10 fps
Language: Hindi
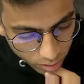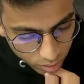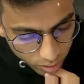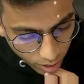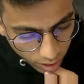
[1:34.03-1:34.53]

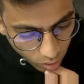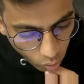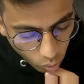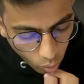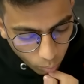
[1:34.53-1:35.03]
चार
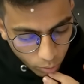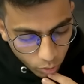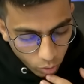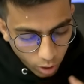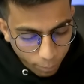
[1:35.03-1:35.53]
ओबे
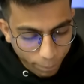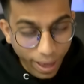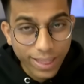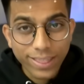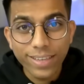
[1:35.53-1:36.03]
यार
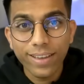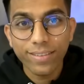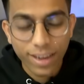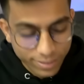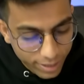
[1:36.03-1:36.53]
पैंतीस
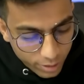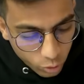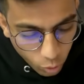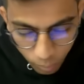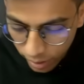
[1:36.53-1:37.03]
हज़ार छः
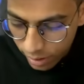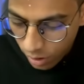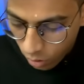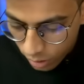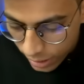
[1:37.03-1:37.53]
सौ रुपये
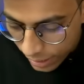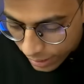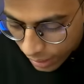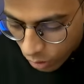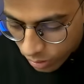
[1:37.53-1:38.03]
और ये
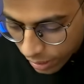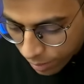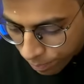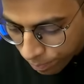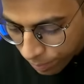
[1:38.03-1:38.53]
कितना हो जाएगा
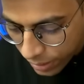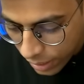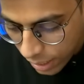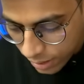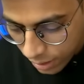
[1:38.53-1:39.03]

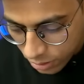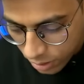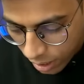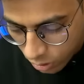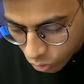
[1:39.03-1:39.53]
पंद्रह हज़ार
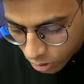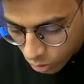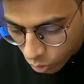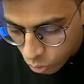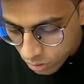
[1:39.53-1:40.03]
चार सौ
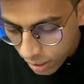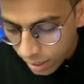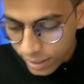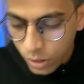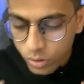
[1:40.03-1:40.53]
इंटू
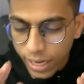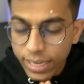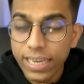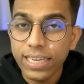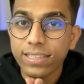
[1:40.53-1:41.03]
चार ये हो
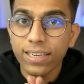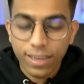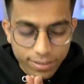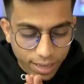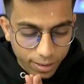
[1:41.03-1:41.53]
जाएंगे इकसठ
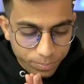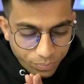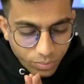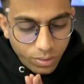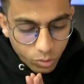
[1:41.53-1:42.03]
हज़ार
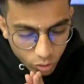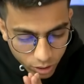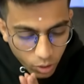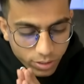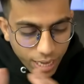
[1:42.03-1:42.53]
तो
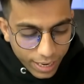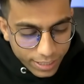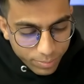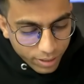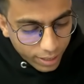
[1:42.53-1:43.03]
चलो सारे
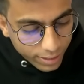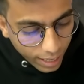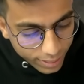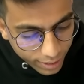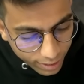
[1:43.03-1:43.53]
जेम्स खरीद
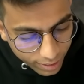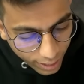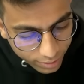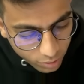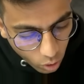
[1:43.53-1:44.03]
डालते हैं
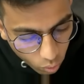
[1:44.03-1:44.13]
लेट्स गो